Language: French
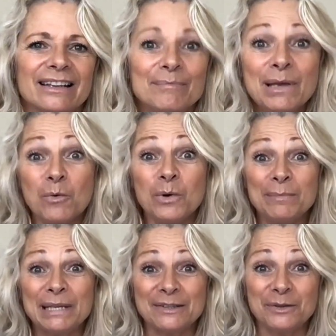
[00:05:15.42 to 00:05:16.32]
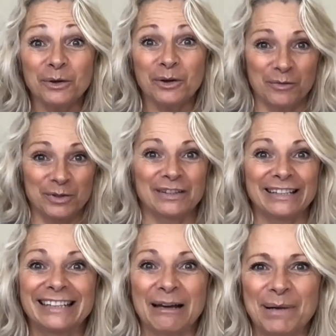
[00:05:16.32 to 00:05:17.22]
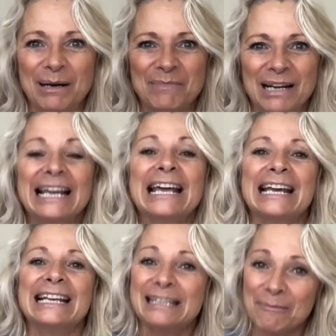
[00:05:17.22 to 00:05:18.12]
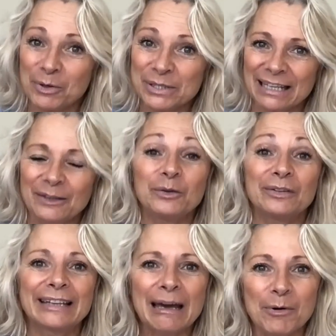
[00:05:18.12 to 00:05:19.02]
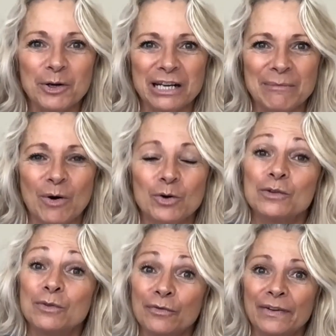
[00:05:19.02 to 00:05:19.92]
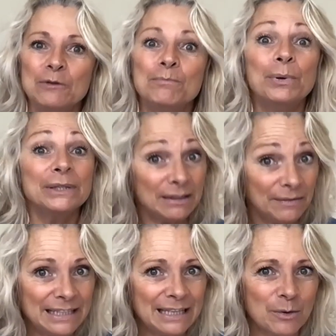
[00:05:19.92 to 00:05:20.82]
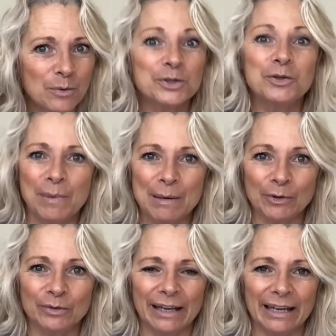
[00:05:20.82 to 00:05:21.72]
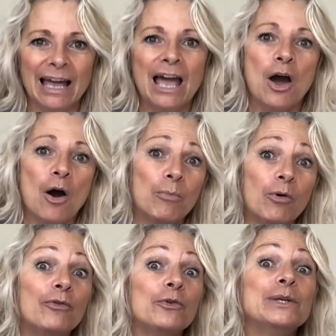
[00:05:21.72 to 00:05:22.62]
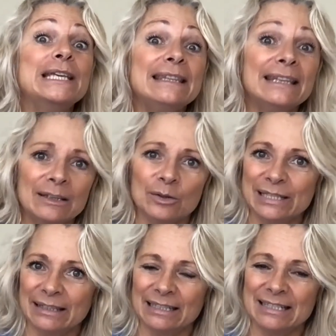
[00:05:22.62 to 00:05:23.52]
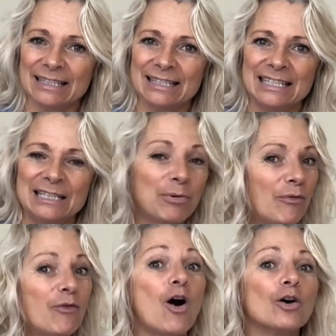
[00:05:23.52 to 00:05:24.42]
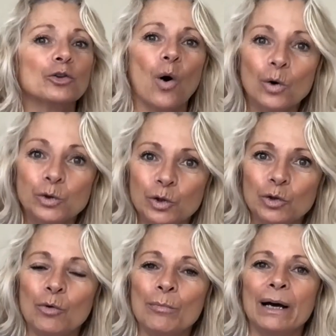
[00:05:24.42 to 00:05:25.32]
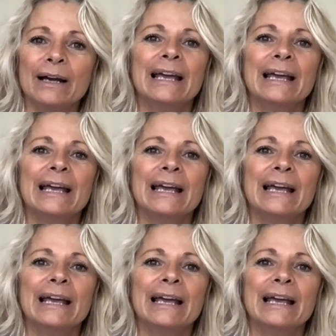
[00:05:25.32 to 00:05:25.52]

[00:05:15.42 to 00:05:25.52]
Mais oui, bien sûr que vous en êtes capable. C'est pour ça que très prochainement, je vous fais une petite vidéo supplémentaire pour vous guider dans cet exercice, pour vous rendre autonome